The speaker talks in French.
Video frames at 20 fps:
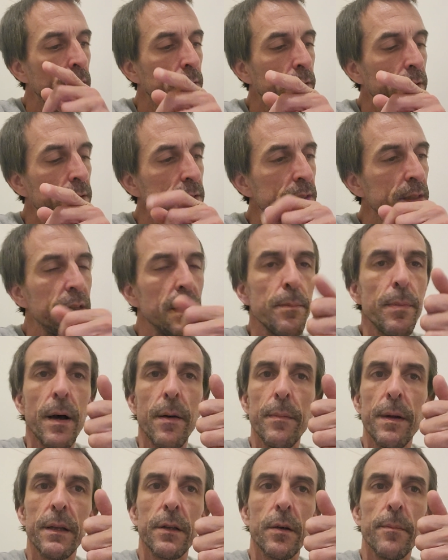N'hésitez pas à
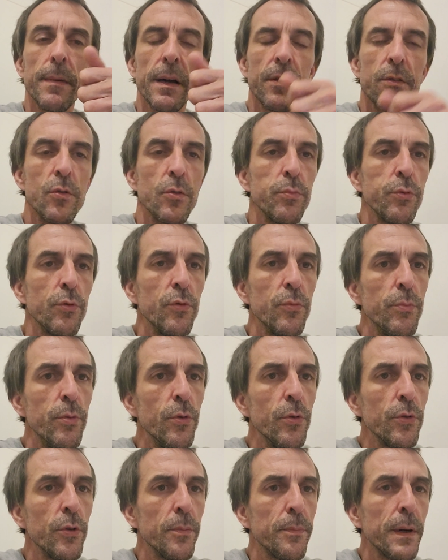mettre un max de pouces
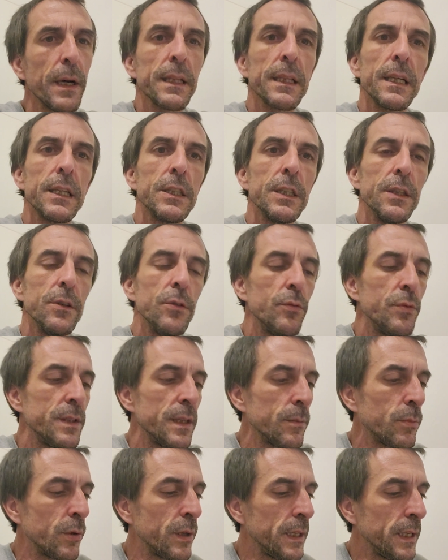bleus, de partager, de vous
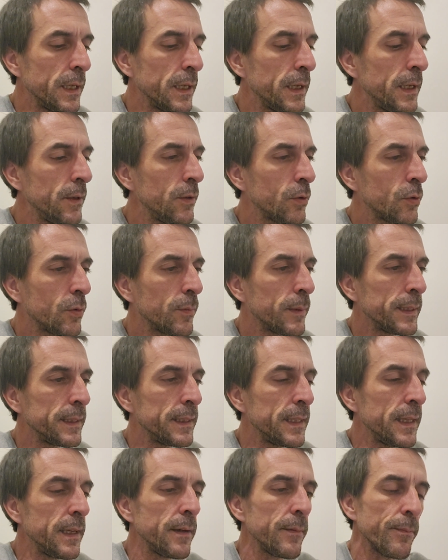abonner et de
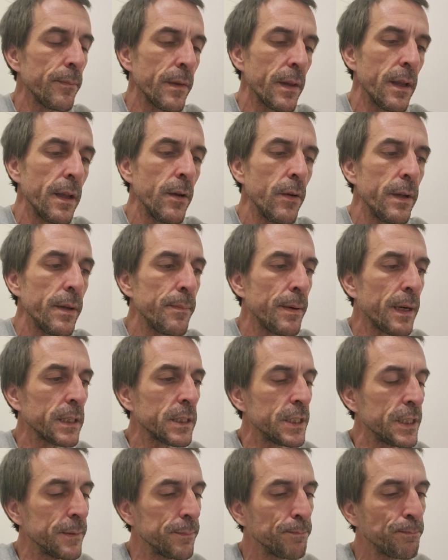commenter. Et on est
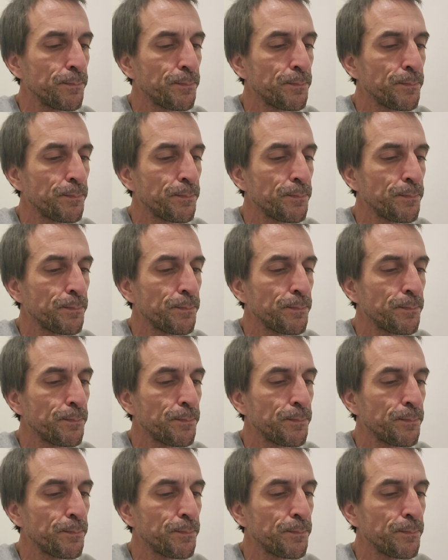parti.